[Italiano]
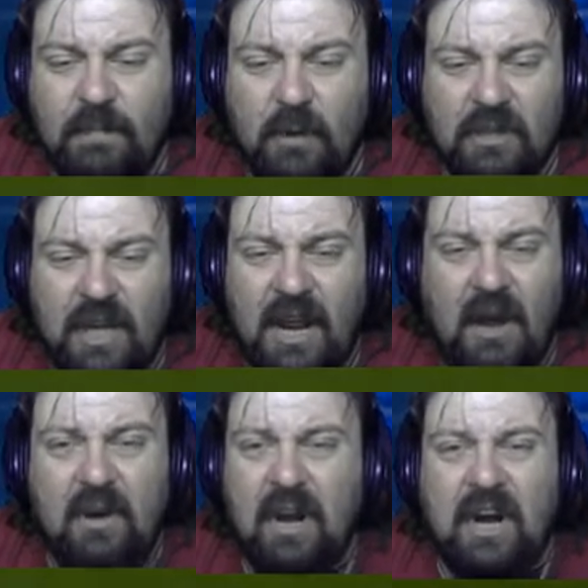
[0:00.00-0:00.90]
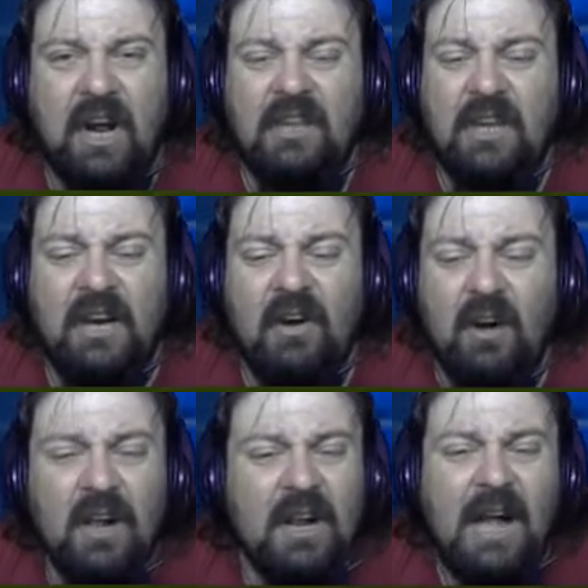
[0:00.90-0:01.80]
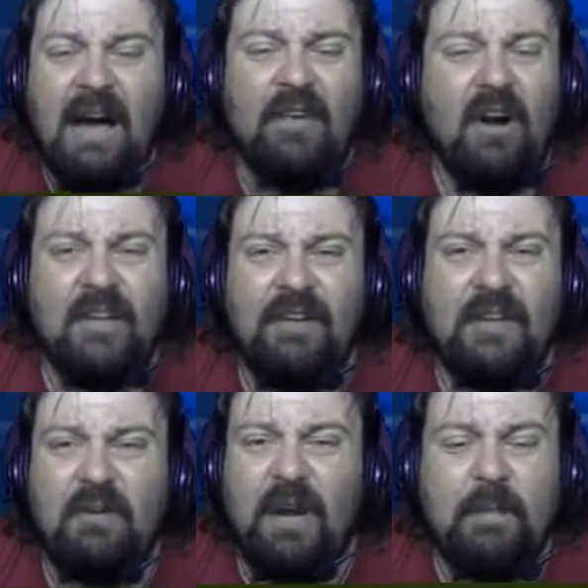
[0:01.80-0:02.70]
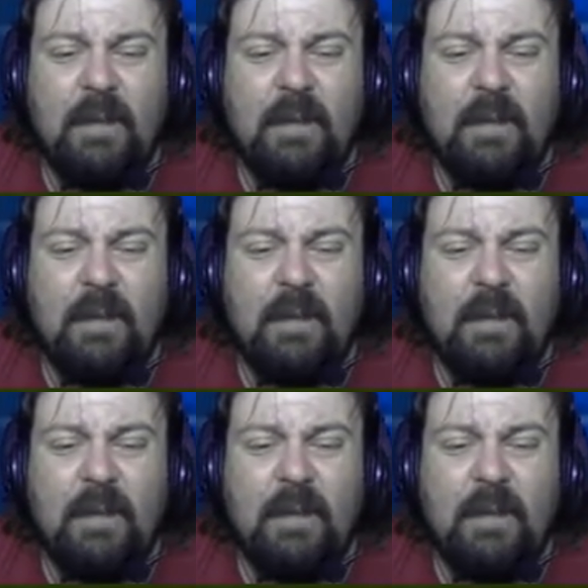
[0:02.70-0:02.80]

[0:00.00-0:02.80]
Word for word: portiere è un cretino? A volte fa di quelle